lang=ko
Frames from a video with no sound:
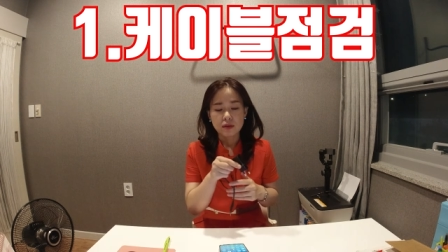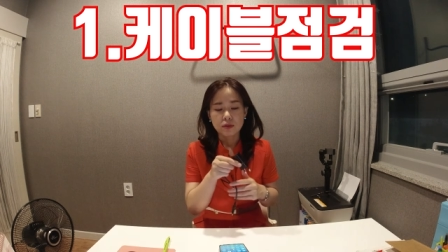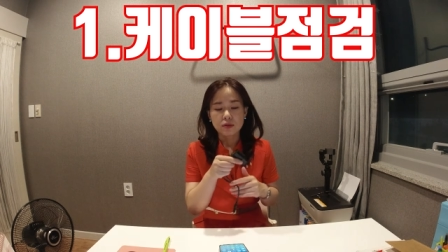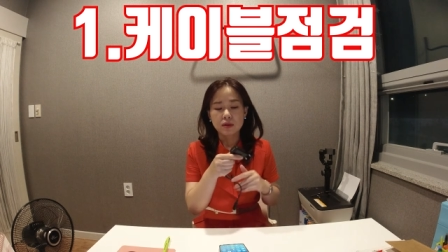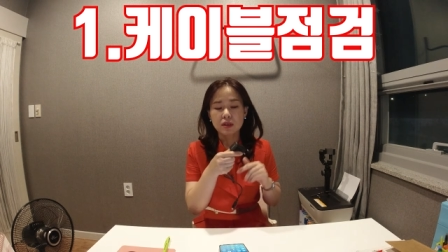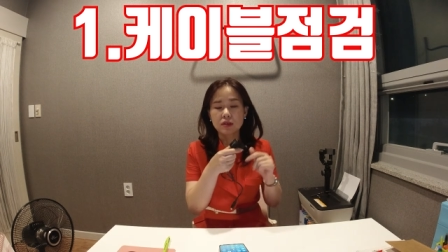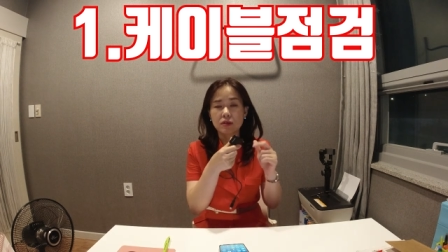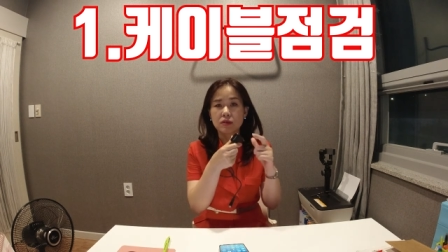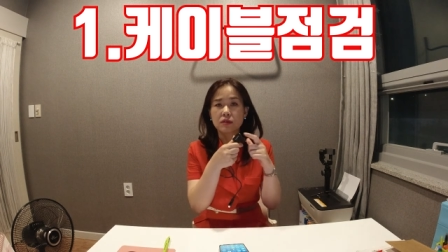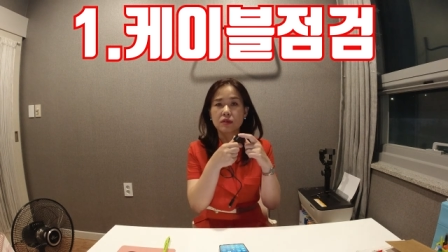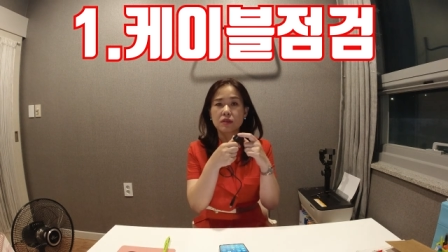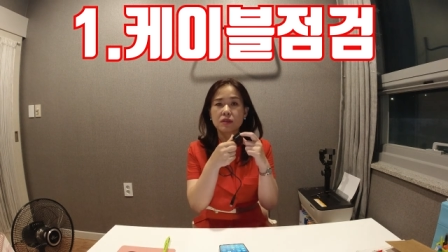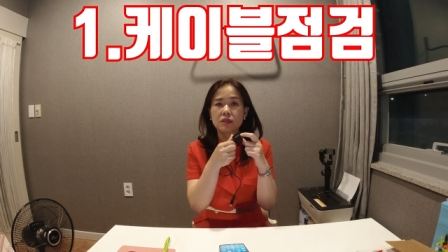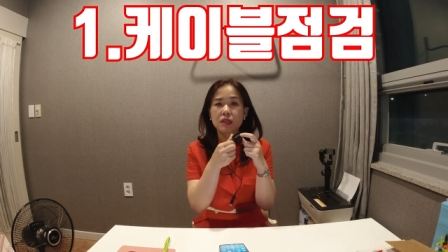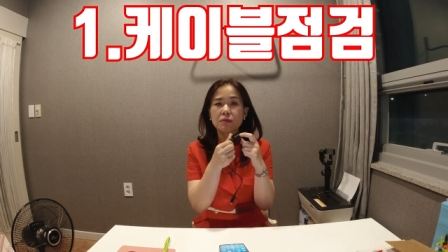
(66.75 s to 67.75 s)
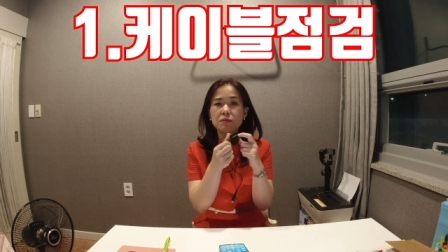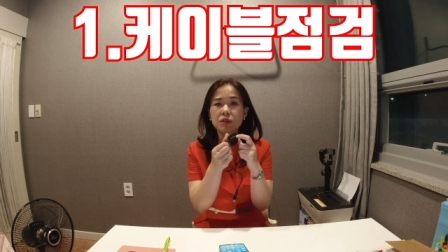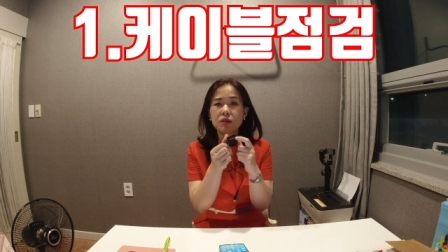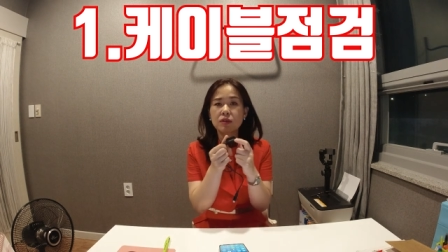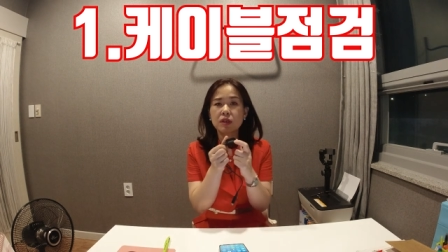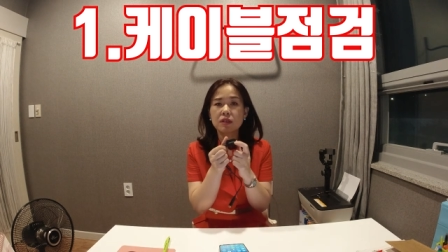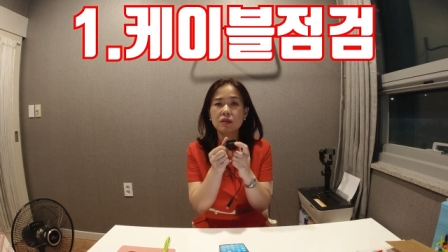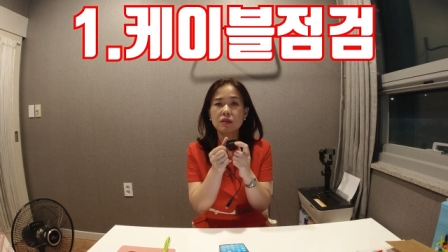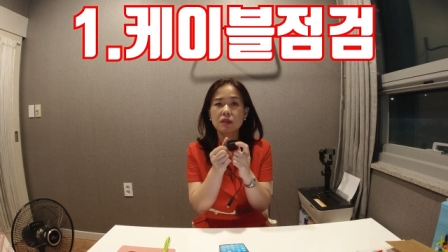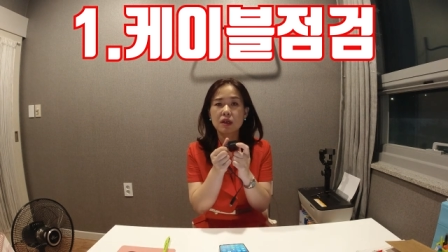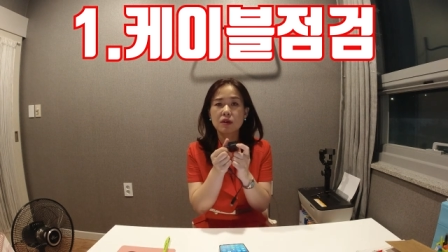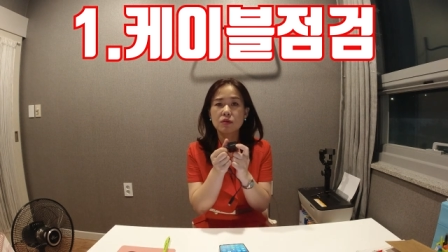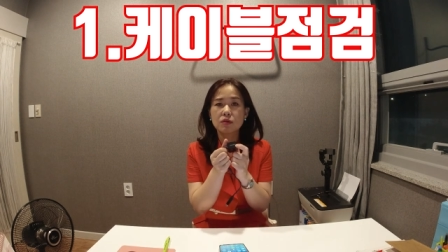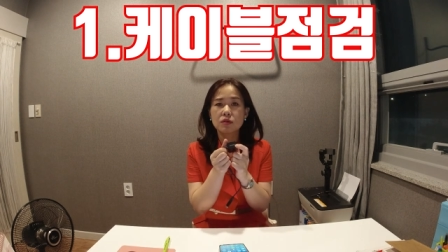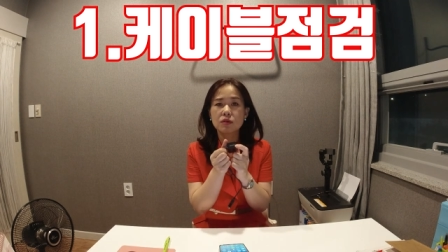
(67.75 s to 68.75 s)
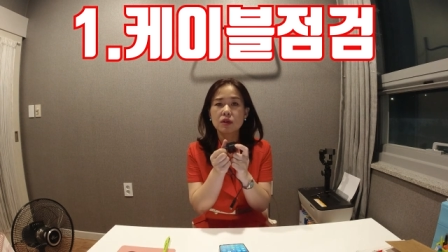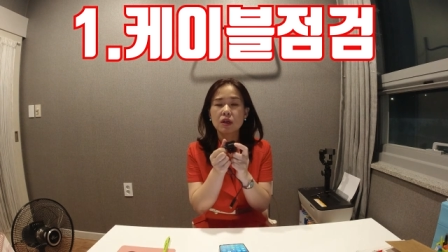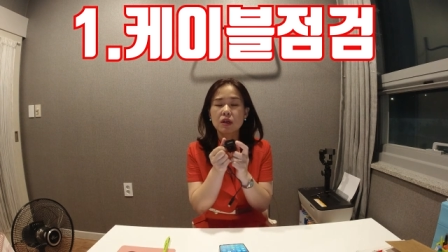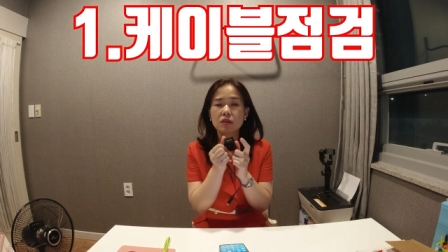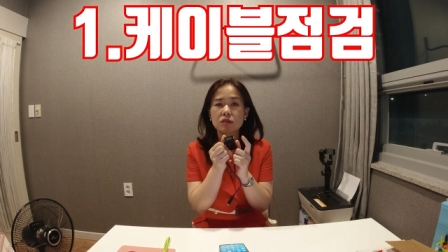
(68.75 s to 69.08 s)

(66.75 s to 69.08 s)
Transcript: 이렇게 저는 삼성에서 나온